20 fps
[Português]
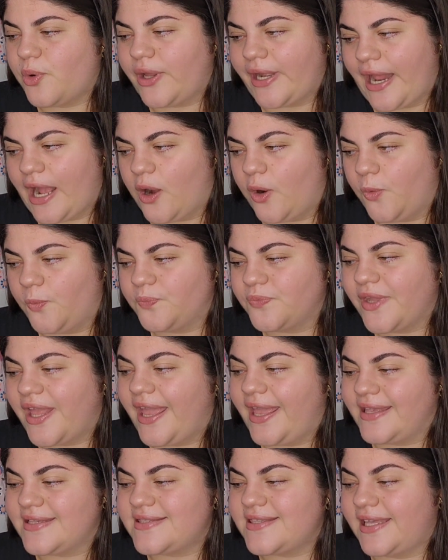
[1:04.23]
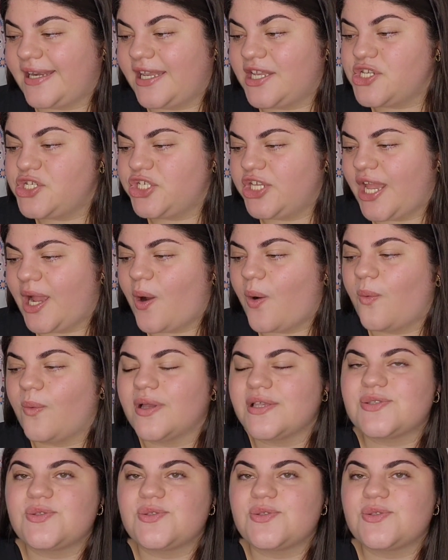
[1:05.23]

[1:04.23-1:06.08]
moral, estar em dia com